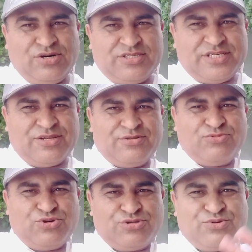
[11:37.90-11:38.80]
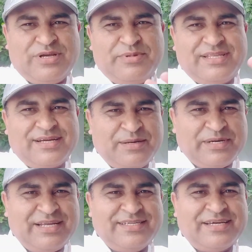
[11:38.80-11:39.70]
और जिन दोस्तों ने अभी तक
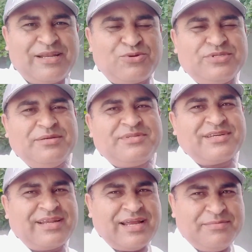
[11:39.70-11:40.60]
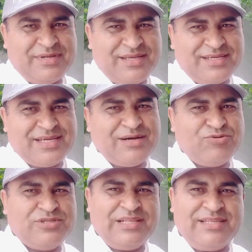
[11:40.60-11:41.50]
हमारे चैनल को सब्सक्राइब नहीं किया
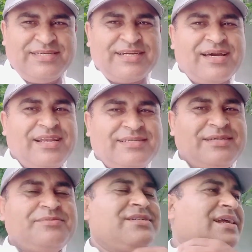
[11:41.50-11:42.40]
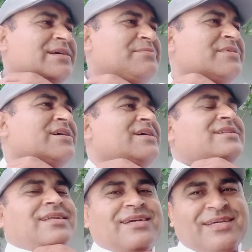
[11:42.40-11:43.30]
वो जल्दी से कर लें सब्सक्राइब
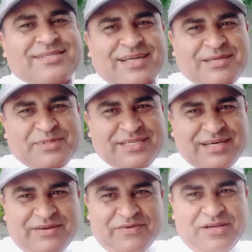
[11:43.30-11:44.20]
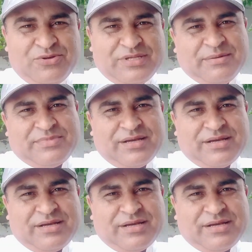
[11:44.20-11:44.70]
ताकि इस तरह की मज़ेदार वीडियोज़ आप